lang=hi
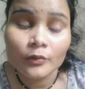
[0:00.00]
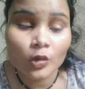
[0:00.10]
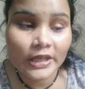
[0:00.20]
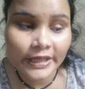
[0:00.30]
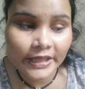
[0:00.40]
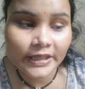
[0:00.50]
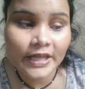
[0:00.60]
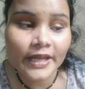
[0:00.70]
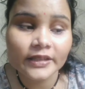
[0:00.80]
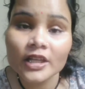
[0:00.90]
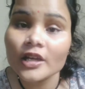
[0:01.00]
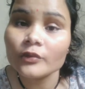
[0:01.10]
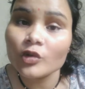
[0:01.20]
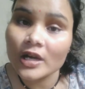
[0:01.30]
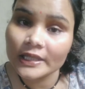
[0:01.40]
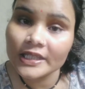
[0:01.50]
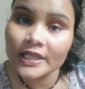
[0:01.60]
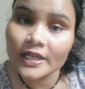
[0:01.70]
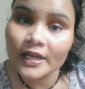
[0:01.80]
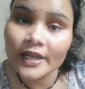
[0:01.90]
वो लेके नहीं आए थे वो कल ही
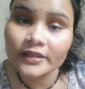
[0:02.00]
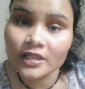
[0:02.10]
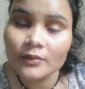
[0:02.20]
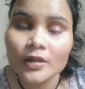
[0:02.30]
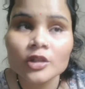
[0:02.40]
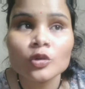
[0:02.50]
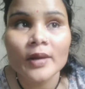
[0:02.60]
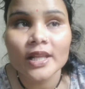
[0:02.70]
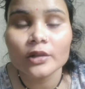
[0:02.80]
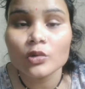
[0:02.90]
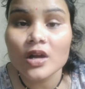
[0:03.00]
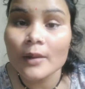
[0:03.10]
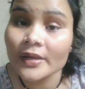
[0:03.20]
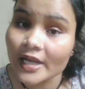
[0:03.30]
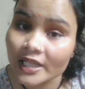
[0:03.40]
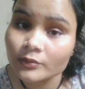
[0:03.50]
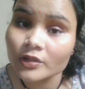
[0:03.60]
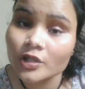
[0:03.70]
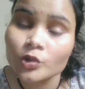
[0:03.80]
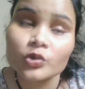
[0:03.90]
लेकर आए दिन में तो मैंने इनको कहा मैं रात में
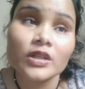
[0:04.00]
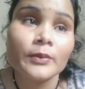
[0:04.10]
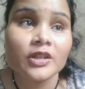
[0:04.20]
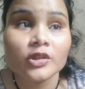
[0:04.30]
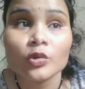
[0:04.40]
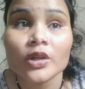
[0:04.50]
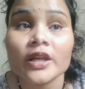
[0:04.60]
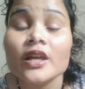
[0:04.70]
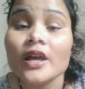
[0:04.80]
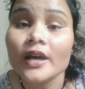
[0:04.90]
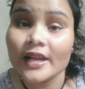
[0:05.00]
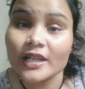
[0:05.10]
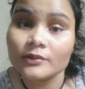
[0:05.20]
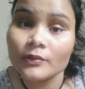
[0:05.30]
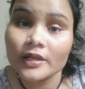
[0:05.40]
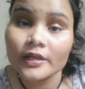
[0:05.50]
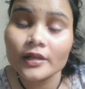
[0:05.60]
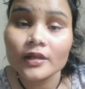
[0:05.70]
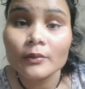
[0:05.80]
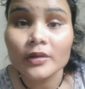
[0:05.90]
कर दूंगी बट इन्होंने रात
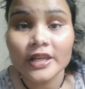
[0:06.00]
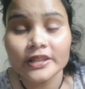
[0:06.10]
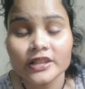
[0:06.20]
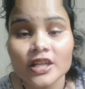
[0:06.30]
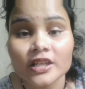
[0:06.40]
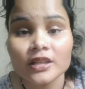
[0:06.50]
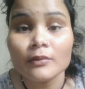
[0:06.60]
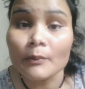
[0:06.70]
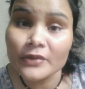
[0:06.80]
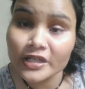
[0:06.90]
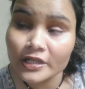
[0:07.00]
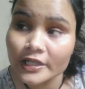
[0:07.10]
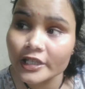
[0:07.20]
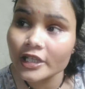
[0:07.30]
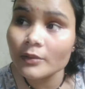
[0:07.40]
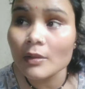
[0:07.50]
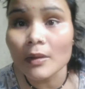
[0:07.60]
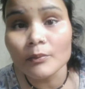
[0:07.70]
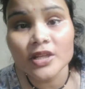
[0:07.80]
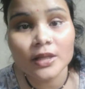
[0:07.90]
में कह दिया कि मम्मी कर लेंगी मैं
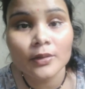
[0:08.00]
मम्मी के